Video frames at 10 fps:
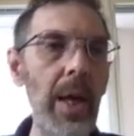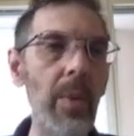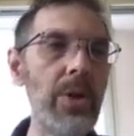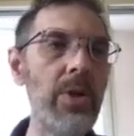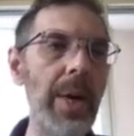
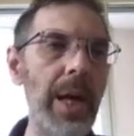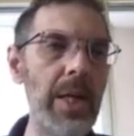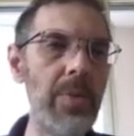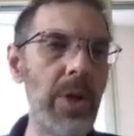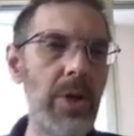Questo
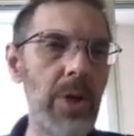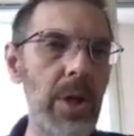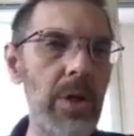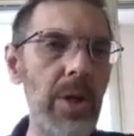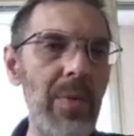meccanismo di
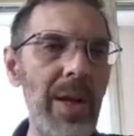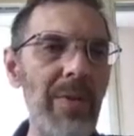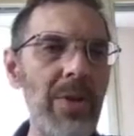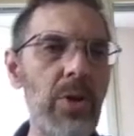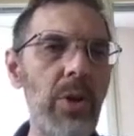associazione viene
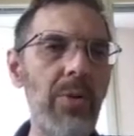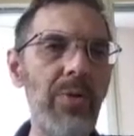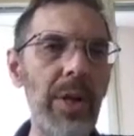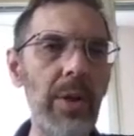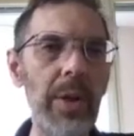di solito
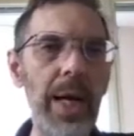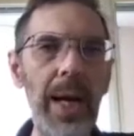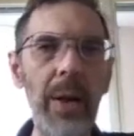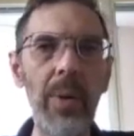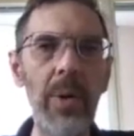fatto
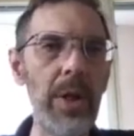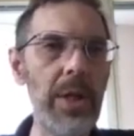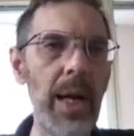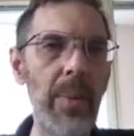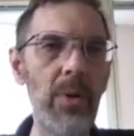da quello che si
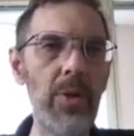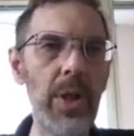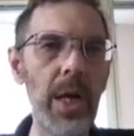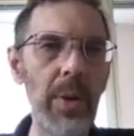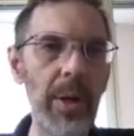chiama uno
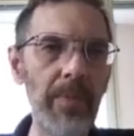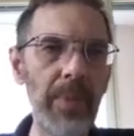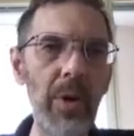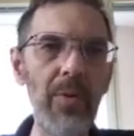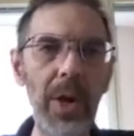scheduler,
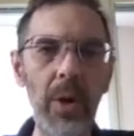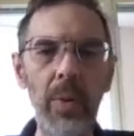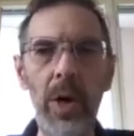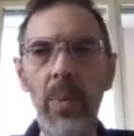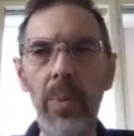ovvero
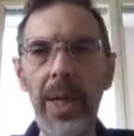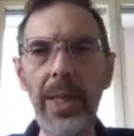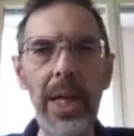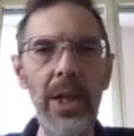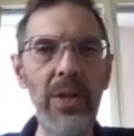una
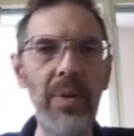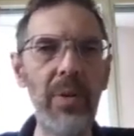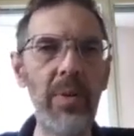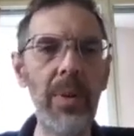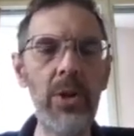componente della Java
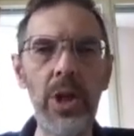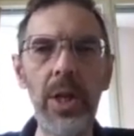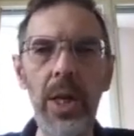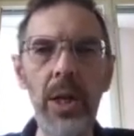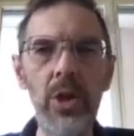Virtual Machine
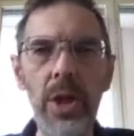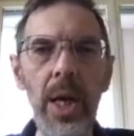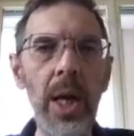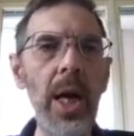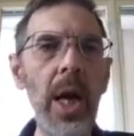che
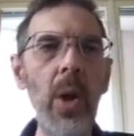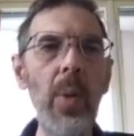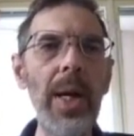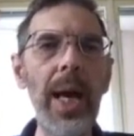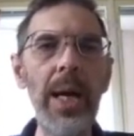decide
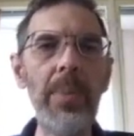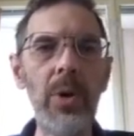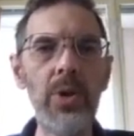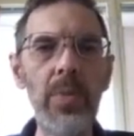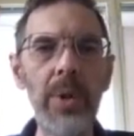qual è il
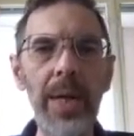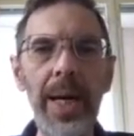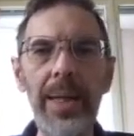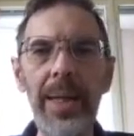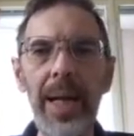prossimo
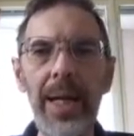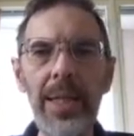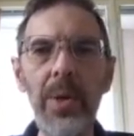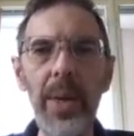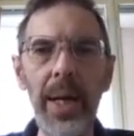thread da
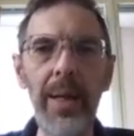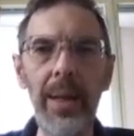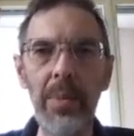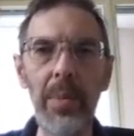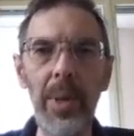eseguire
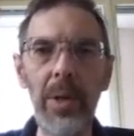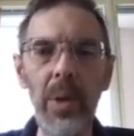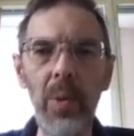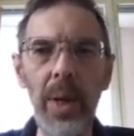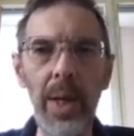nel momento
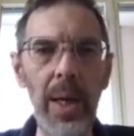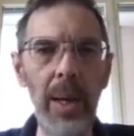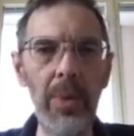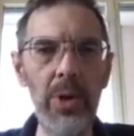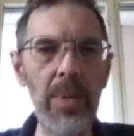in cui è
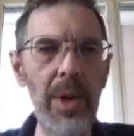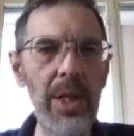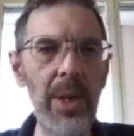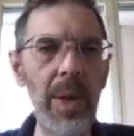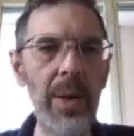possibile
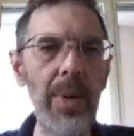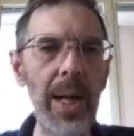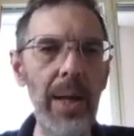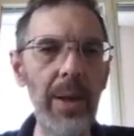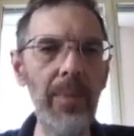eseguire un
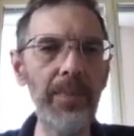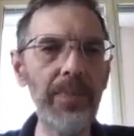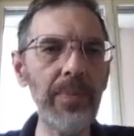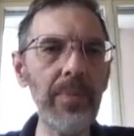altro